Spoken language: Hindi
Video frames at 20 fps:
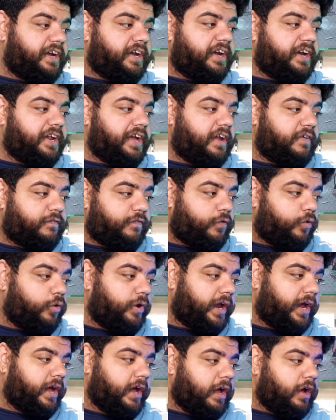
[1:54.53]
है डी डी आर
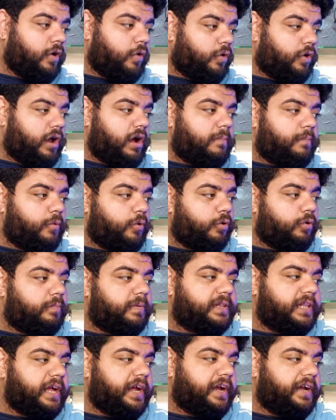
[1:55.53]
फोर है और आप लोगों
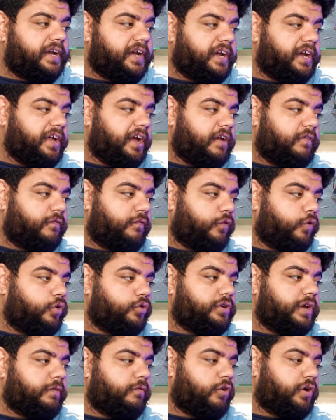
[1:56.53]
को पता है कि डी डी आर
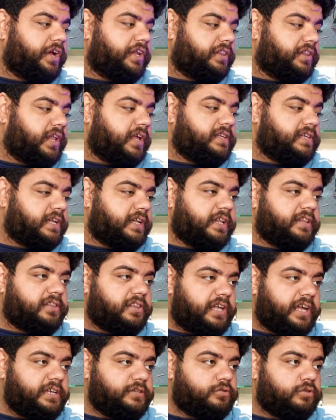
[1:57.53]
फोर जो है वो कितना ज़्यादा
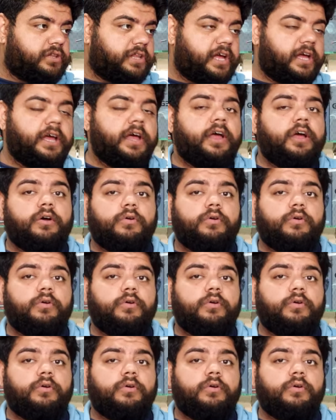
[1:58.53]
तेज़ होता है